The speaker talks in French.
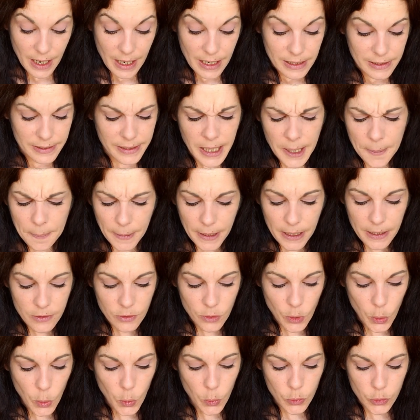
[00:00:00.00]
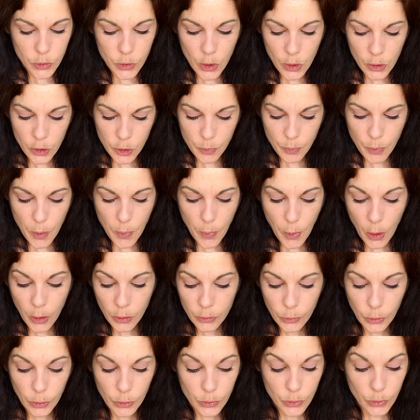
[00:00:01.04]
Cette prise de conscience peut
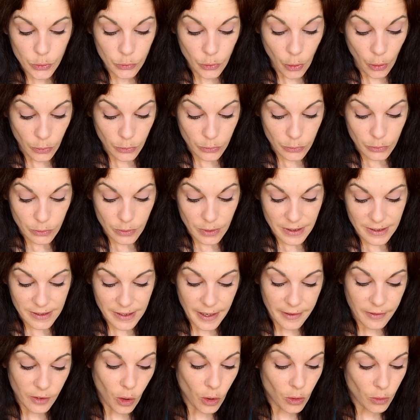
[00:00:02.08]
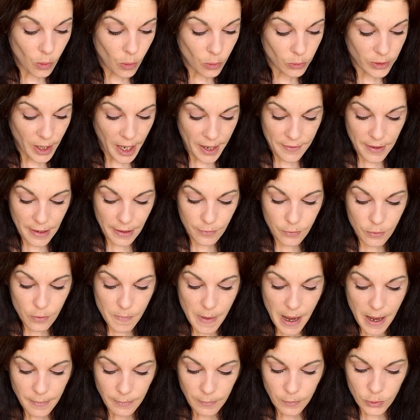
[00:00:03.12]
prendre du temps. Cette rencontre avec
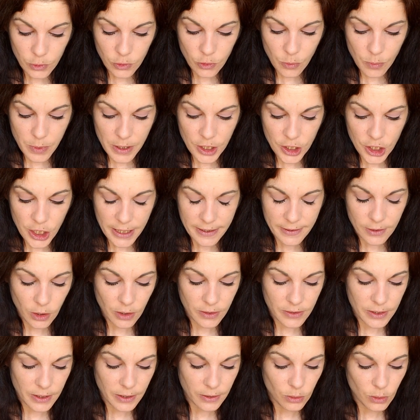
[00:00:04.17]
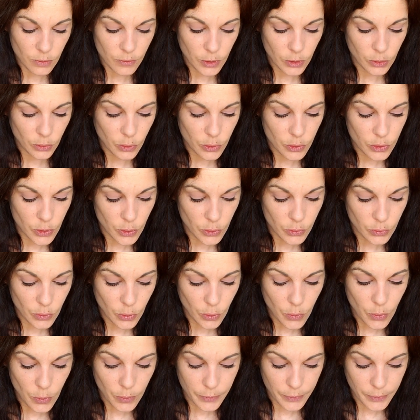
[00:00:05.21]
vous-même vous oblige à sortir de votre zone de
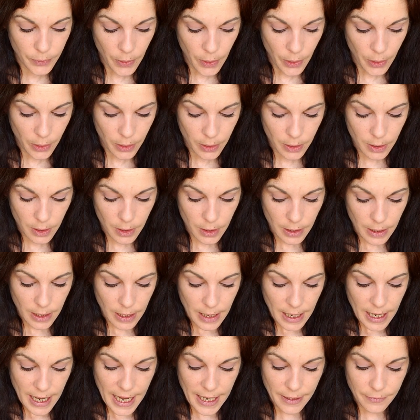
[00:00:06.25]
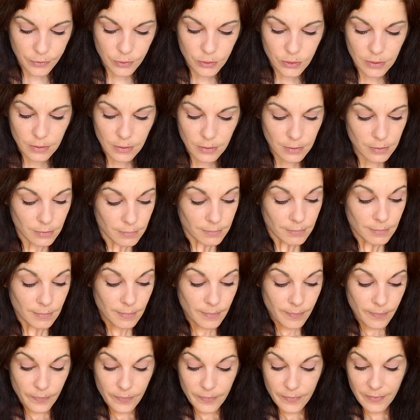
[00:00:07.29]
confort, à vous
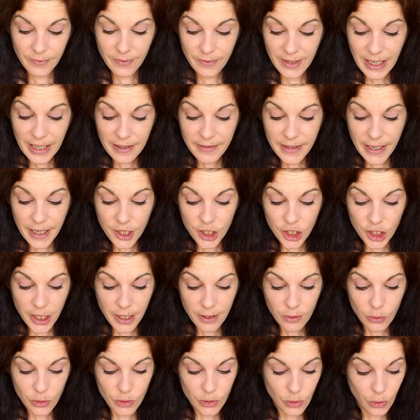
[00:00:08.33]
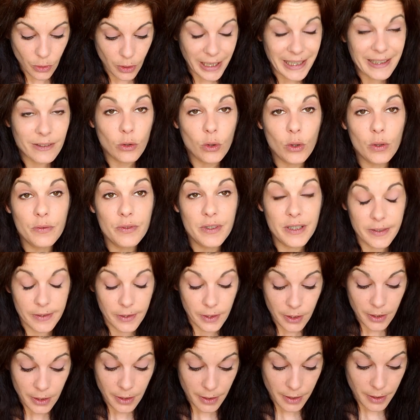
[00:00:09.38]
détacher de ce
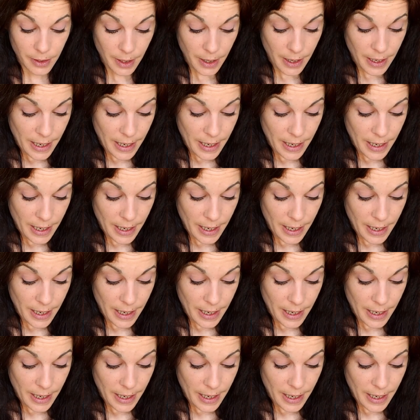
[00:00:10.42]
rétroviseur